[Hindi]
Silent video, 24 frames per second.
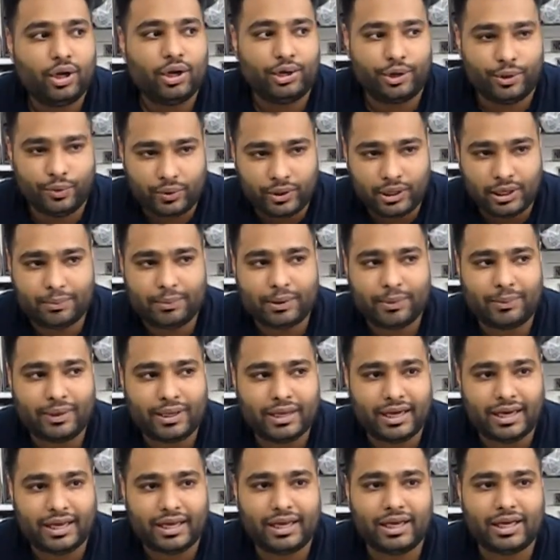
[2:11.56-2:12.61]
न्यू ईयर पे
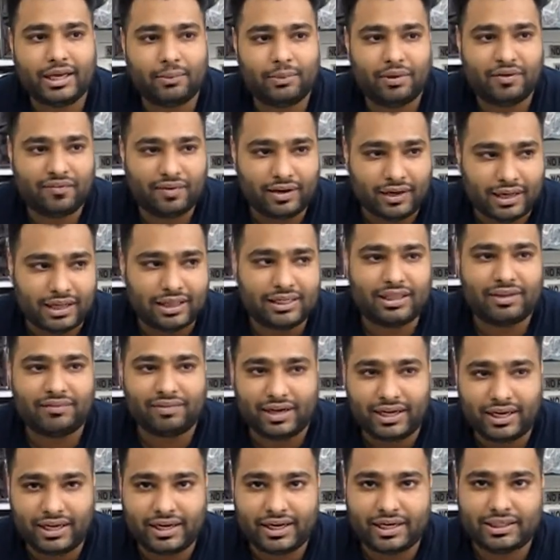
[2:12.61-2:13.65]
भी आएंगी अभी फ़िलहाल
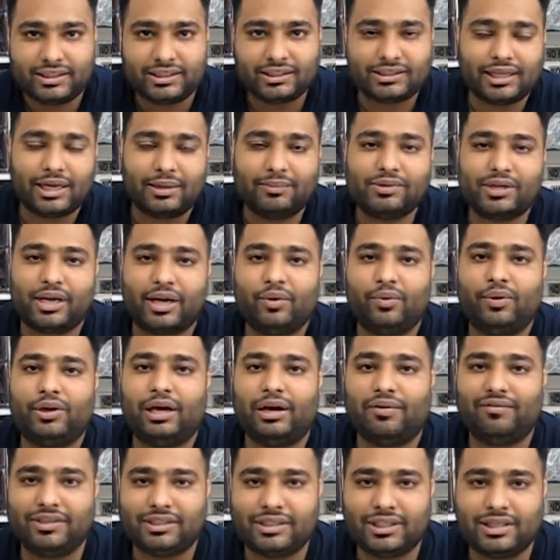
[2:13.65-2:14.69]
दिवाली की अच्छी स्कीम्स आई हुई हैं
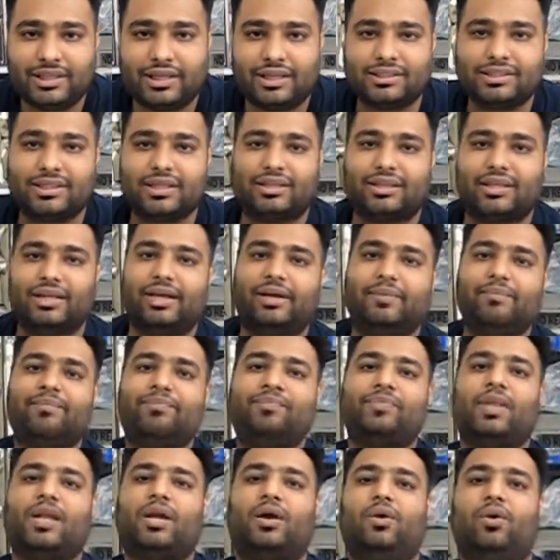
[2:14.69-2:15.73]
आप विज़िट कर सकते
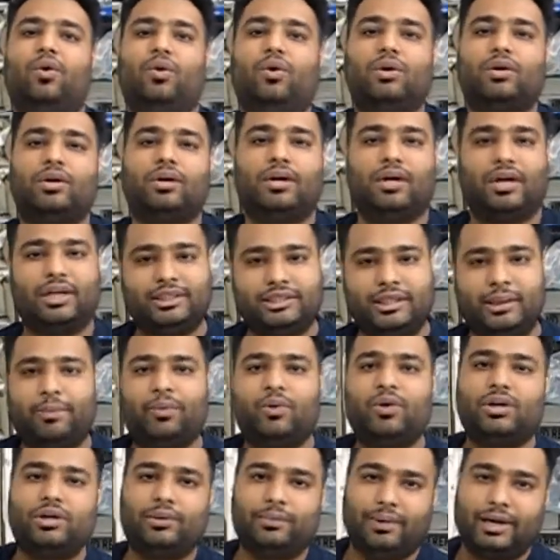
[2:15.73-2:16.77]
हैं और अच्छे
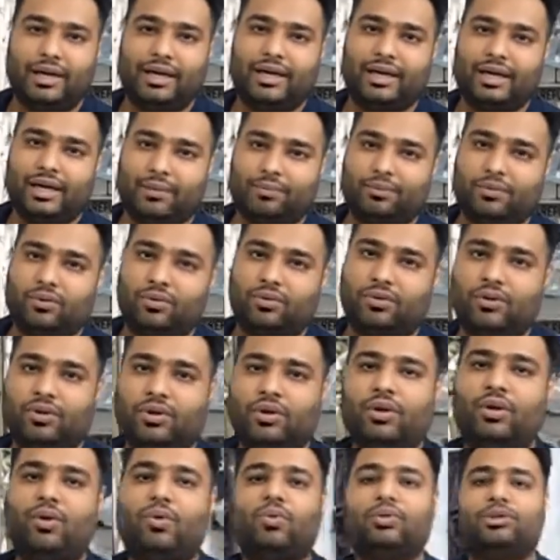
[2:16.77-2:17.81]
प्रोडक्ट मिलेंगे आपको
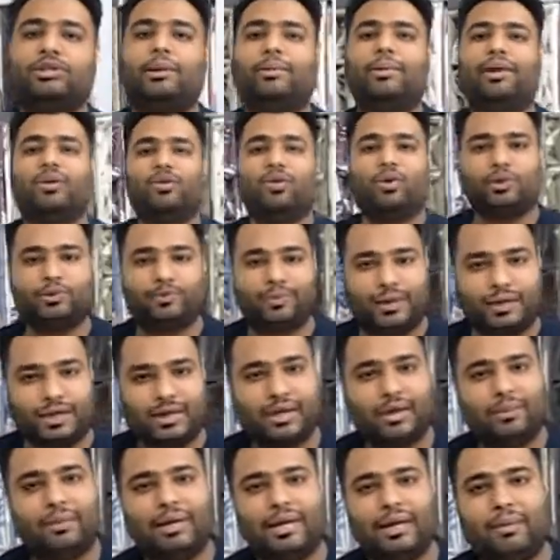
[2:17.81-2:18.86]
उसके बाद रोज़ पेटल
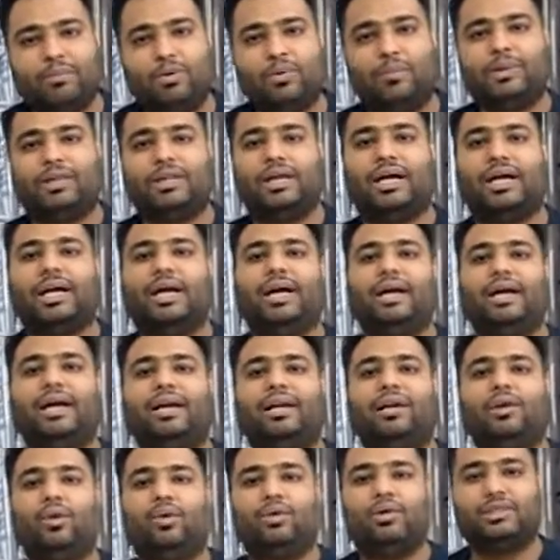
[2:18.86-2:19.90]
का मैंने आपको बताया
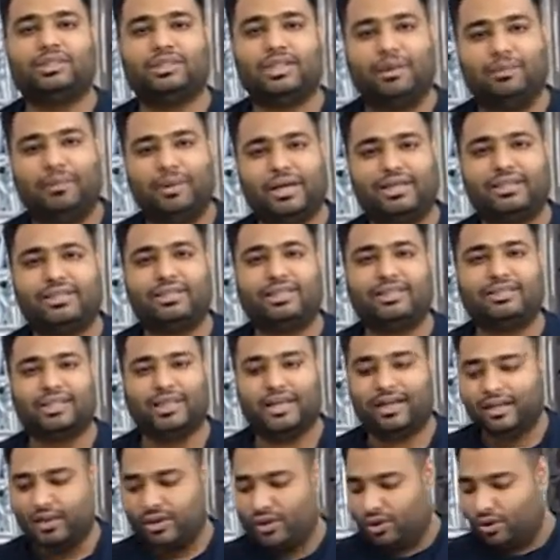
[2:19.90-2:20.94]
है लोटस की बेडशीट्स
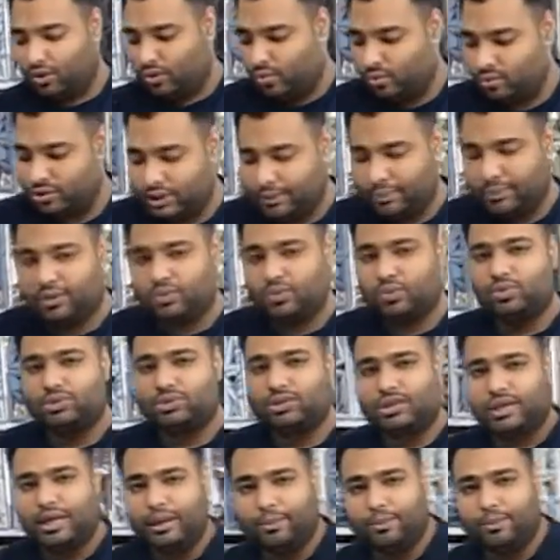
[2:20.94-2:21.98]
हैं उसके बाद कुछ नए